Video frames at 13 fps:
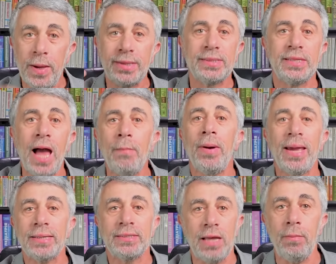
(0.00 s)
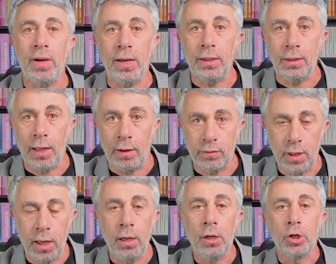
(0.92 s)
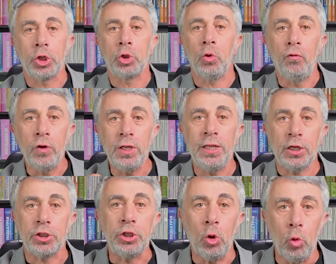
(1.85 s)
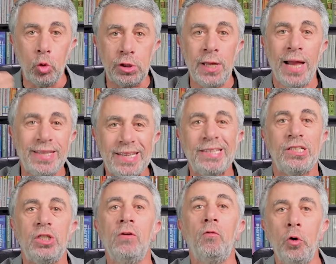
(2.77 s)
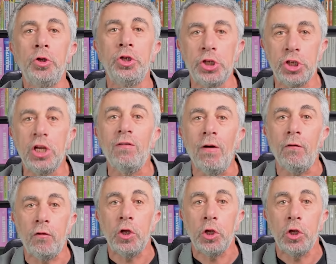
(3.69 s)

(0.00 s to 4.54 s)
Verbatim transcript: Теперь самое-самое главное, что вы должны узнать из сегодняшнего